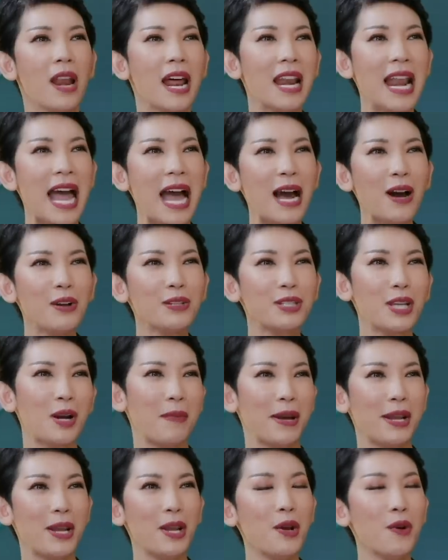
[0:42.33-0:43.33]
la la ơi sao
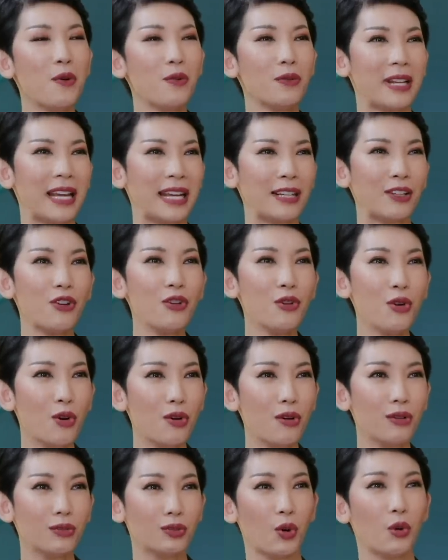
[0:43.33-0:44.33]
mày yêu thằng đó
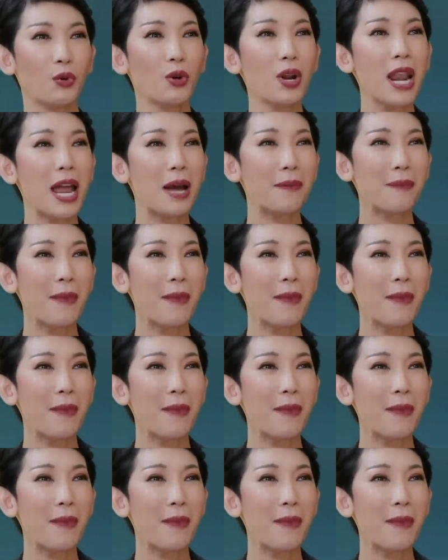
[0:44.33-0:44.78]
được, tụi nó là